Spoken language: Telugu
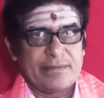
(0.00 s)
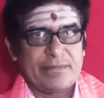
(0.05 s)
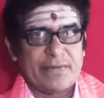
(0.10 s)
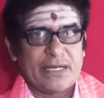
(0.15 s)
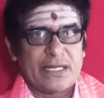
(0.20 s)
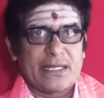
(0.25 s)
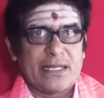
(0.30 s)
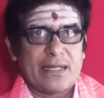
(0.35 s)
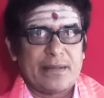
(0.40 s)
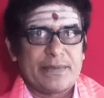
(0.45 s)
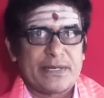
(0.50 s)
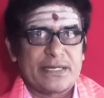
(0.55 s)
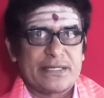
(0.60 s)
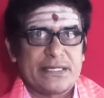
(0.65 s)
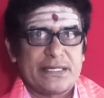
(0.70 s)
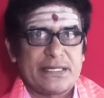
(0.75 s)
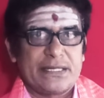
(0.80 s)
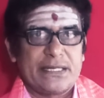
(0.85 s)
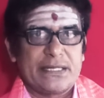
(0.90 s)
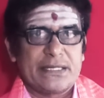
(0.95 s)
మిగతా
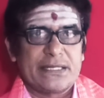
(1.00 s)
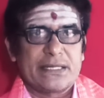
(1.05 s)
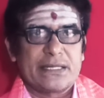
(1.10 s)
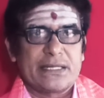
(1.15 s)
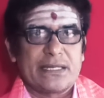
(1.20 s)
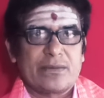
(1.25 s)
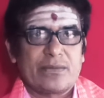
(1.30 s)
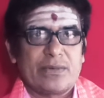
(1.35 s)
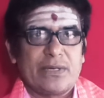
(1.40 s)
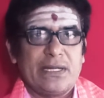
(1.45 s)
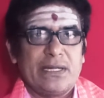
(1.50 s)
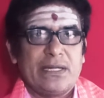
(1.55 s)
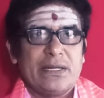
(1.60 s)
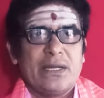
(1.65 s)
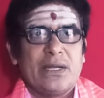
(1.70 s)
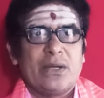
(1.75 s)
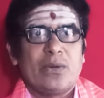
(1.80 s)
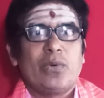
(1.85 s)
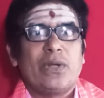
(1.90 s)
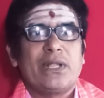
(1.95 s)
పర్సంటేజ్ అంతా కూడా
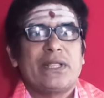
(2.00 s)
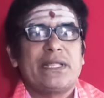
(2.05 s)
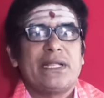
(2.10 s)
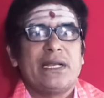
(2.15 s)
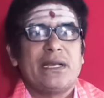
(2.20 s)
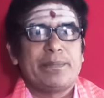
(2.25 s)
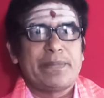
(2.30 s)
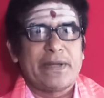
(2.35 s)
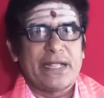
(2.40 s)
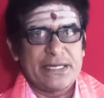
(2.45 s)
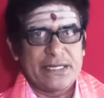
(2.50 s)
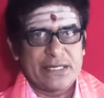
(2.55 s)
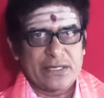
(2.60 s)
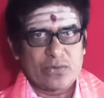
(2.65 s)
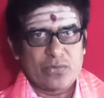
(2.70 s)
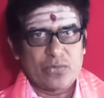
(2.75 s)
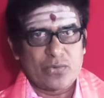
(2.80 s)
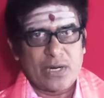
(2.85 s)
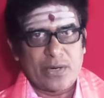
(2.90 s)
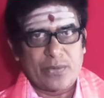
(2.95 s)
ఒత్తిడి పని
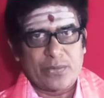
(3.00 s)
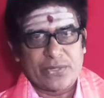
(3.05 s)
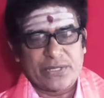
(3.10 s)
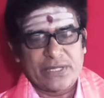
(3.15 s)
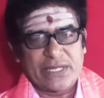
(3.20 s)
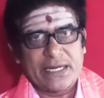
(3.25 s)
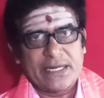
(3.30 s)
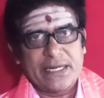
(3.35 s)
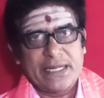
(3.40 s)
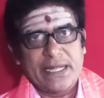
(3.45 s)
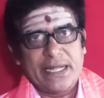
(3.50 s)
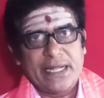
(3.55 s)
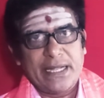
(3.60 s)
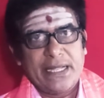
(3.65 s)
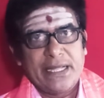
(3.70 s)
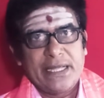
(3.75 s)
ఎక్కువగా ఉంటుంది అంటే